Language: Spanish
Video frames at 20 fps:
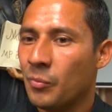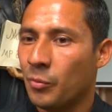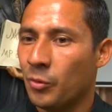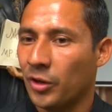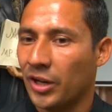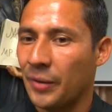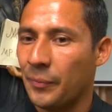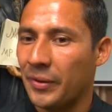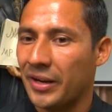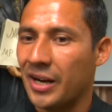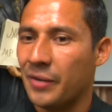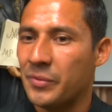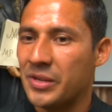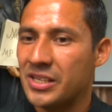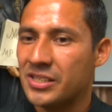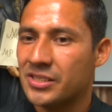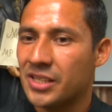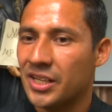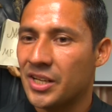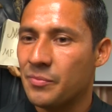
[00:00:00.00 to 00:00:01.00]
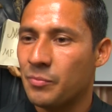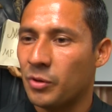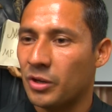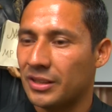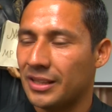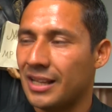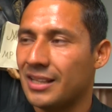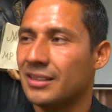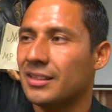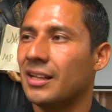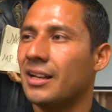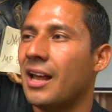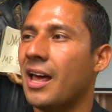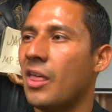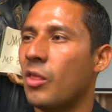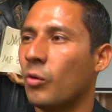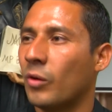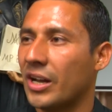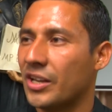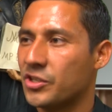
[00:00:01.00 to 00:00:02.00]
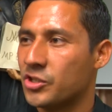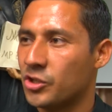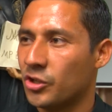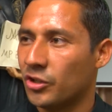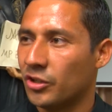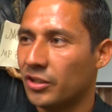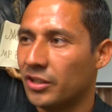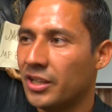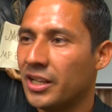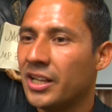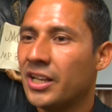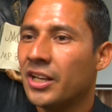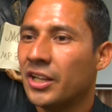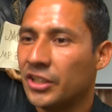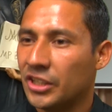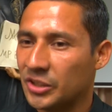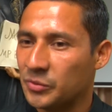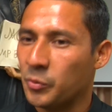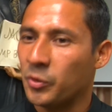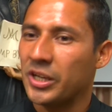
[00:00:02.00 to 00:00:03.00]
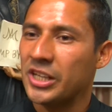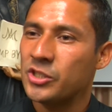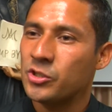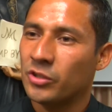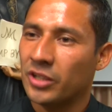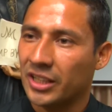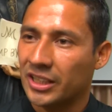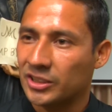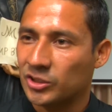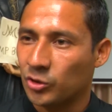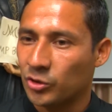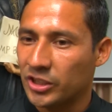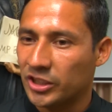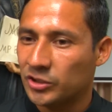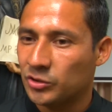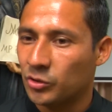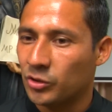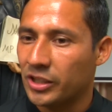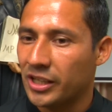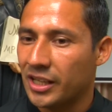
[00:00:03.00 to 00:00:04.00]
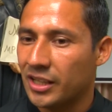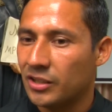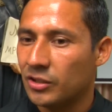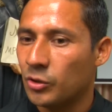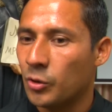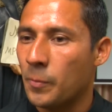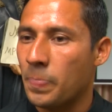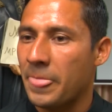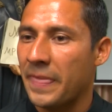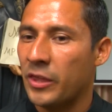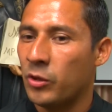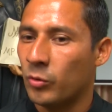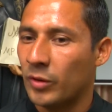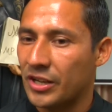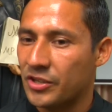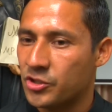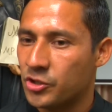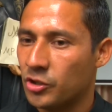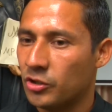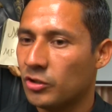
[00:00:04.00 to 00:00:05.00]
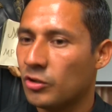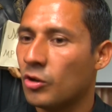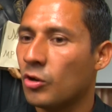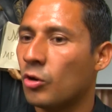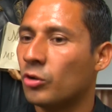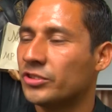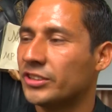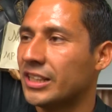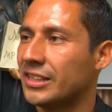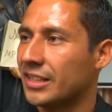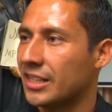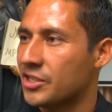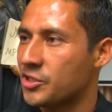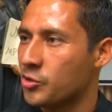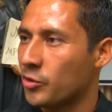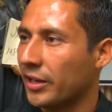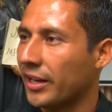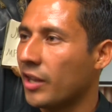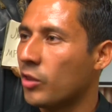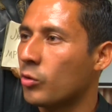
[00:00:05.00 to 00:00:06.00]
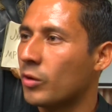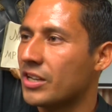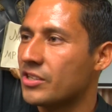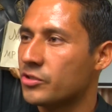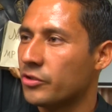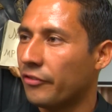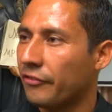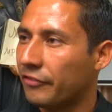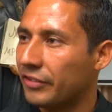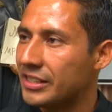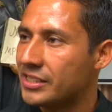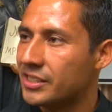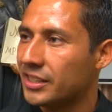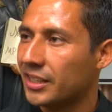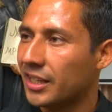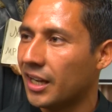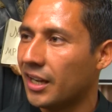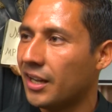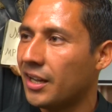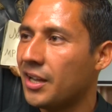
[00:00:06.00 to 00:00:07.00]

Porque para mí es tan importante la educación y es por eso de que estoy estudiando educación con concentración en educación física